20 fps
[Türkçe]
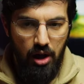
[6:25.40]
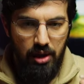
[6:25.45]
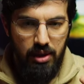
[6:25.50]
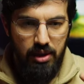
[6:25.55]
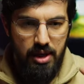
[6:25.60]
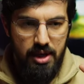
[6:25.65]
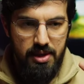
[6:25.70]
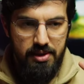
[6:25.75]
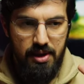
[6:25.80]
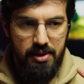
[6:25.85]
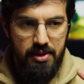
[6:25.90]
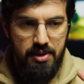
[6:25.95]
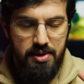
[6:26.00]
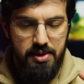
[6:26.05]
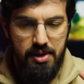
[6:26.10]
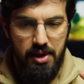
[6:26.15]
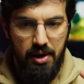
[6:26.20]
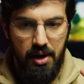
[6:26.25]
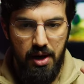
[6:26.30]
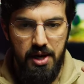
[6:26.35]
Allah'ı
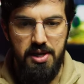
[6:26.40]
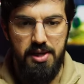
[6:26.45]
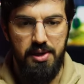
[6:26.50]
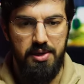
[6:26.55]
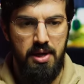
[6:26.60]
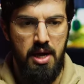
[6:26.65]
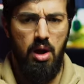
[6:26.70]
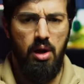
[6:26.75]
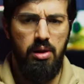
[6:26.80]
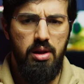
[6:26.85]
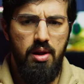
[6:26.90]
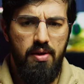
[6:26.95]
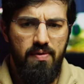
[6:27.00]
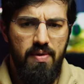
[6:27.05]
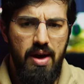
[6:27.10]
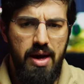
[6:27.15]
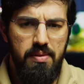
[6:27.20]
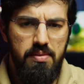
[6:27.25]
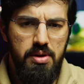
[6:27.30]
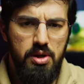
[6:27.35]
tanırsak hayır Allah
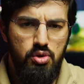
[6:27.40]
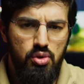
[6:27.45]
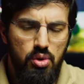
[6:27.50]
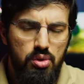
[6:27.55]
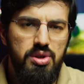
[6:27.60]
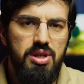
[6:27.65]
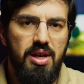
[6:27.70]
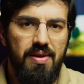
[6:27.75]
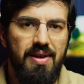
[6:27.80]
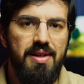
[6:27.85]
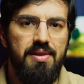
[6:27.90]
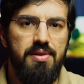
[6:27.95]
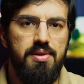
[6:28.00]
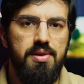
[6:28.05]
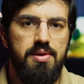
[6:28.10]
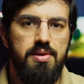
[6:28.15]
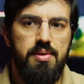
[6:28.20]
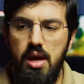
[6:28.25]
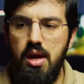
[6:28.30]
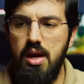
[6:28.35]
vermeyi çok
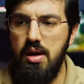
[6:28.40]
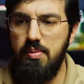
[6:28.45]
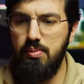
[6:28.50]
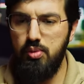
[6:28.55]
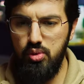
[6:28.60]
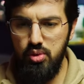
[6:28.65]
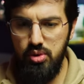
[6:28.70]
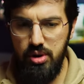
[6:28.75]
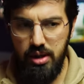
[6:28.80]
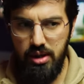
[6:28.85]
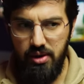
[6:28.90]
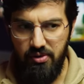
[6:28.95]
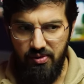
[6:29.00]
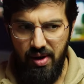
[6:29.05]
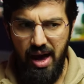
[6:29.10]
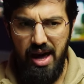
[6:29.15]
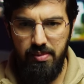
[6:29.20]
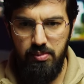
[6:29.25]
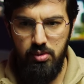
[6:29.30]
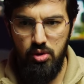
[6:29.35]
sevendir. E bu dünyada
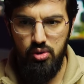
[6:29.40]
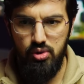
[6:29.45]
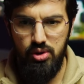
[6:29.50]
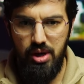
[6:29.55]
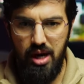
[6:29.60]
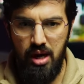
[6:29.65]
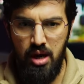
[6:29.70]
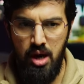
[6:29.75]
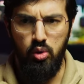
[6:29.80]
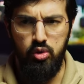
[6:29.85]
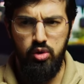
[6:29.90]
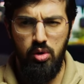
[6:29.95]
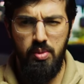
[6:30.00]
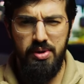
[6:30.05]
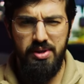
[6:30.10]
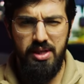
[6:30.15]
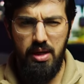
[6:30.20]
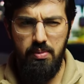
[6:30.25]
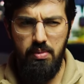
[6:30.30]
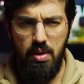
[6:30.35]
vermiyorsa
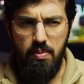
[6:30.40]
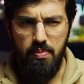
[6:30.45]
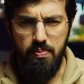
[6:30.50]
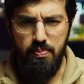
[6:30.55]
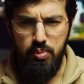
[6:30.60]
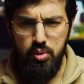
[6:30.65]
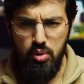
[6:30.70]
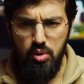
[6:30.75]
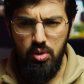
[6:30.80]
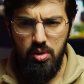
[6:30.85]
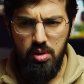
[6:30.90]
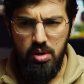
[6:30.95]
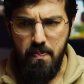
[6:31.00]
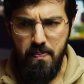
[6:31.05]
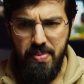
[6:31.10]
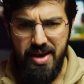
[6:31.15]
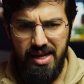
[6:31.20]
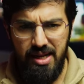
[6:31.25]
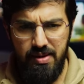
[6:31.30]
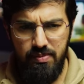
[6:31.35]
otomatikman bu
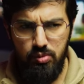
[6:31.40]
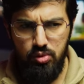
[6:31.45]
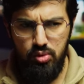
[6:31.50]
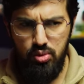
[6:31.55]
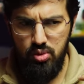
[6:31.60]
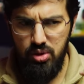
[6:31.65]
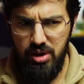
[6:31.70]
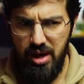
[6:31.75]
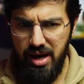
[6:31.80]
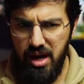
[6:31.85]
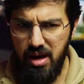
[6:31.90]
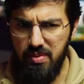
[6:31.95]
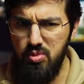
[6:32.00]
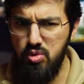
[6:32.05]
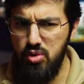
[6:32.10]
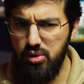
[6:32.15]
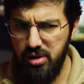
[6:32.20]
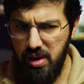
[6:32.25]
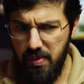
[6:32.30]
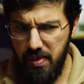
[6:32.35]
benim dünyaya
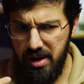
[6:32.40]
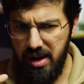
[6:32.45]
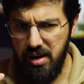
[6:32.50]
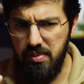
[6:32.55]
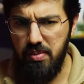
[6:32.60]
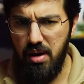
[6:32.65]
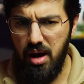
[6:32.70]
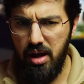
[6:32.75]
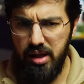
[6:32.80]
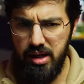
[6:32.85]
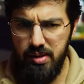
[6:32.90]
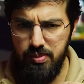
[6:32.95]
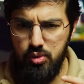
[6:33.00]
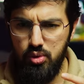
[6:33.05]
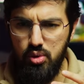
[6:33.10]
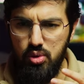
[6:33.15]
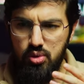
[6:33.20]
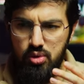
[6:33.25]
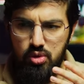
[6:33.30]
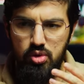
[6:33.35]
muhtemel muhtemelen bağlanıp
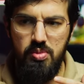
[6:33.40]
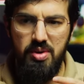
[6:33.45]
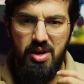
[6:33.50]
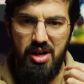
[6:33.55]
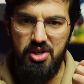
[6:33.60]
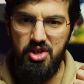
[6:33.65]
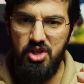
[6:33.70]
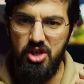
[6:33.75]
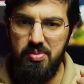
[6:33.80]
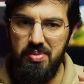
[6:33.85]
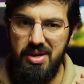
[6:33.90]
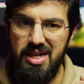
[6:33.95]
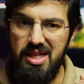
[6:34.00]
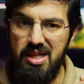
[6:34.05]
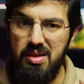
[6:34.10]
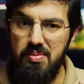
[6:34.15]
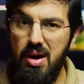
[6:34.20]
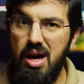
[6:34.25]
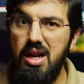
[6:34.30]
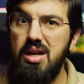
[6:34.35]
sonsuzumu kaçırma
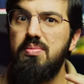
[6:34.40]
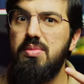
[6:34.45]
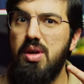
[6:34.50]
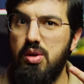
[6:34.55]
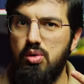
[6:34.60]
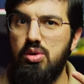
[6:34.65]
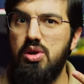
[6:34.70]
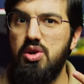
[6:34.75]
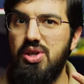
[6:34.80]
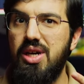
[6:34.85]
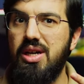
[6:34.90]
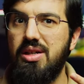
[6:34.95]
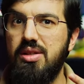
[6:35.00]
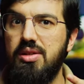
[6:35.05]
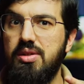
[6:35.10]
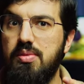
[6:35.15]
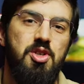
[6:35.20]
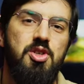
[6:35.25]
ihtimalimden olacaktır.